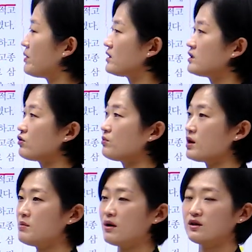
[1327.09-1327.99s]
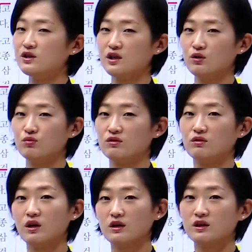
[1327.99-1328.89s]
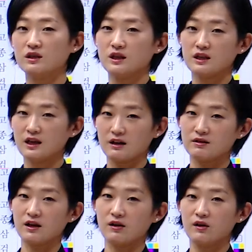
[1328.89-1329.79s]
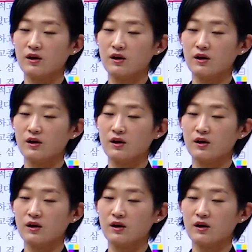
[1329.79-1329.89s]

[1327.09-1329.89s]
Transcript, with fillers: 백제하고 멸망한 시기도 그렇게 크게 차이가 안 나요.